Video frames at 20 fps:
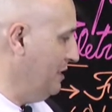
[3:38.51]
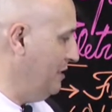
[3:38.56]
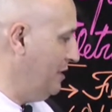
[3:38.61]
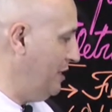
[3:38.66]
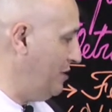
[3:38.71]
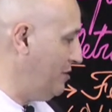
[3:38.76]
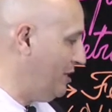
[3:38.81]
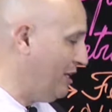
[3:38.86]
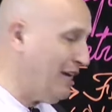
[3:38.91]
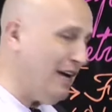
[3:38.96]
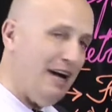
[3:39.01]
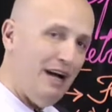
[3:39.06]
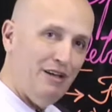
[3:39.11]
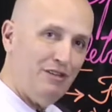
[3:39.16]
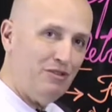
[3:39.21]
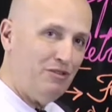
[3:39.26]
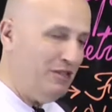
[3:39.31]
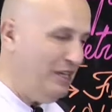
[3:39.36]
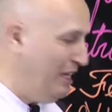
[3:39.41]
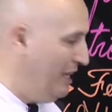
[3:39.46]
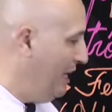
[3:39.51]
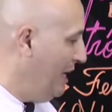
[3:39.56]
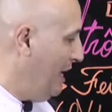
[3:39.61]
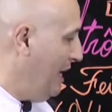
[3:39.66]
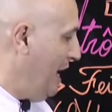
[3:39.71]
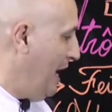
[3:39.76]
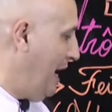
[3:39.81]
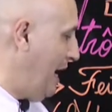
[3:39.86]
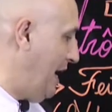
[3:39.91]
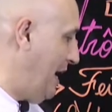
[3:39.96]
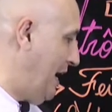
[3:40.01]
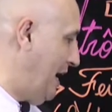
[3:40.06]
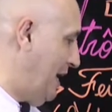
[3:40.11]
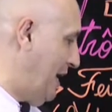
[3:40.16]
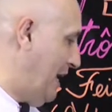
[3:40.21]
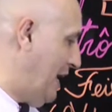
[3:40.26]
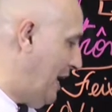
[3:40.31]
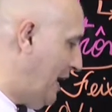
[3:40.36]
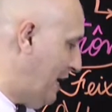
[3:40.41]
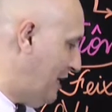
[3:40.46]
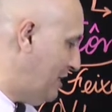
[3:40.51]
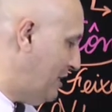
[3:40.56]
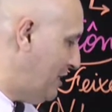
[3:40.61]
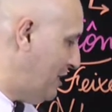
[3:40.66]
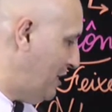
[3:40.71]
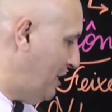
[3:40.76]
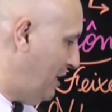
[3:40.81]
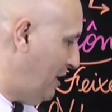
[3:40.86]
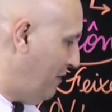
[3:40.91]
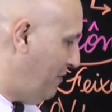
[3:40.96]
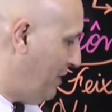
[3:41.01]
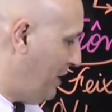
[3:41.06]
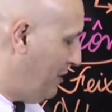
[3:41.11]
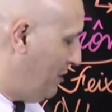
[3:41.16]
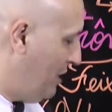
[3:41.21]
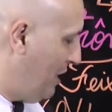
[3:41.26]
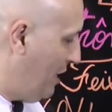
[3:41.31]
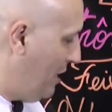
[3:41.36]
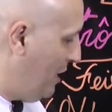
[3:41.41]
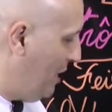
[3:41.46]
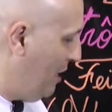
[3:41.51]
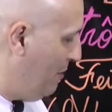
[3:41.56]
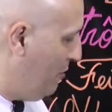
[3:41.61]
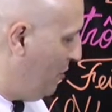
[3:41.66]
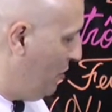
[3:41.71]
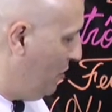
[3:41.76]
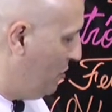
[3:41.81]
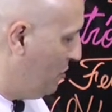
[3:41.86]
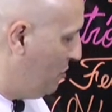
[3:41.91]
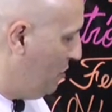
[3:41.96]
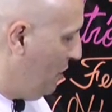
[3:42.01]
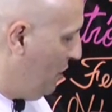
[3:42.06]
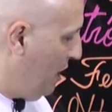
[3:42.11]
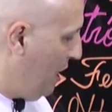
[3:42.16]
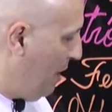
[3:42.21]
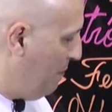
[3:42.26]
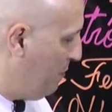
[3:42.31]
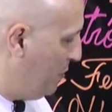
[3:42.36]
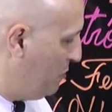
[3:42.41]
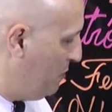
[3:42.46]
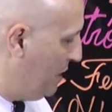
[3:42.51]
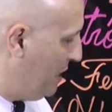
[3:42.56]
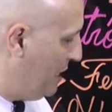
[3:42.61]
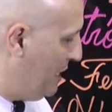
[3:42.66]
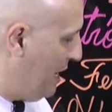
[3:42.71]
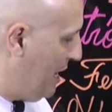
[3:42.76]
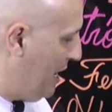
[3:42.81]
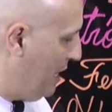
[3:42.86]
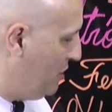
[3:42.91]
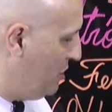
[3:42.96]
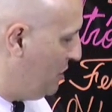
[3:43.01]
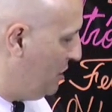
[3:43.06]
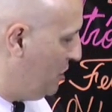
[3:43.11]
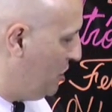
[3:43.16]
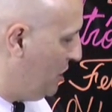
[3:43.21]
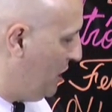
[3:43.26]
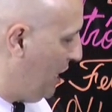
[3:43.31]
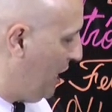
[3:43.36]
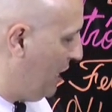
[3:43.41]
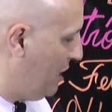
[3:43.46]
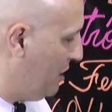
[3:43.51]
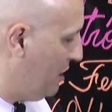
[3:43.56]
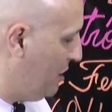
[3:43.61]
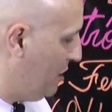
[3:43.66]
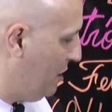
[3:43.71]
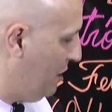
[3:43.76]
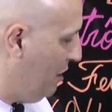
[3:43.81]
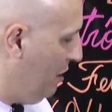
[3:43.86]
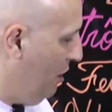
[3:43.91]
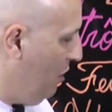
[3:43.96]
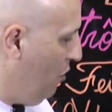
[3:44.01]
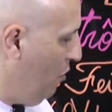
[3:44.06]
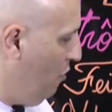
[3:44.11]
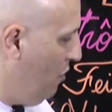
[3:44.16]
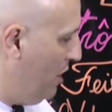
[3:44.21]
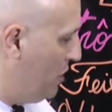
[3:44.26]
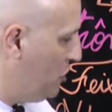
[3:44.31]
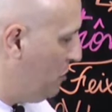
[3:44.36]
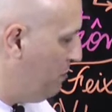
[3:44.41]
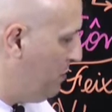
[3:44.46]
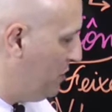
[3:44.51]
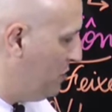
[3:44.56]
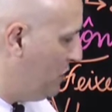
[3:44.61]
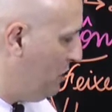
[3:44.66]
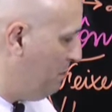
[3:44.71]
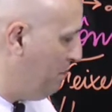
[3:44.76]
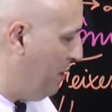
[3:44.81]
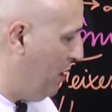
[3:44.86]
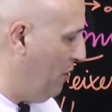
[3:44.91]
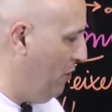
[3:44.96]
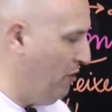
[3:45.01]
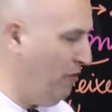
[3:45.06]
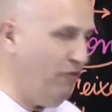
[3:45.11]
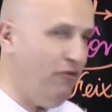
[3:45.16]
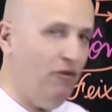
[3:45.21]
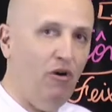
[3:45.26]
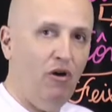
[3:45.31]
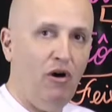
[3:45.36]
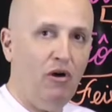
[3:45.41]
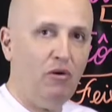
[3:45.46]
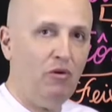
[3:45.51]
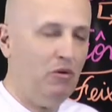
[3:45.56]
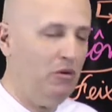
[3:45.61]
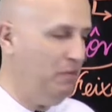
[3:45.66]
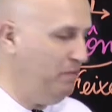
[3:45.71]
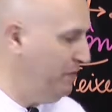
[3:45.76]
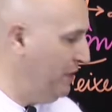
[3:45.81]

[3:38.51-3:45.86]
Nesse caso, é, entre teríamos a possibilidade de entre o antiprincipal e o foco,